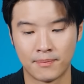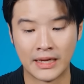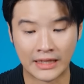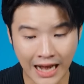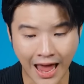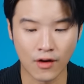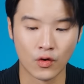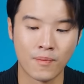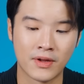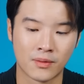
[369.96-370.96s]
ปีที่แล้วห
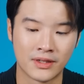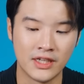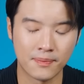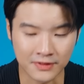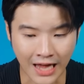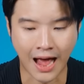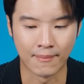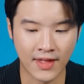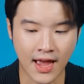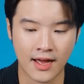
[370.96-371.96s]
รือว่าปี
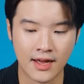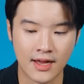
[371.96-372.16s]
2023เนี่ย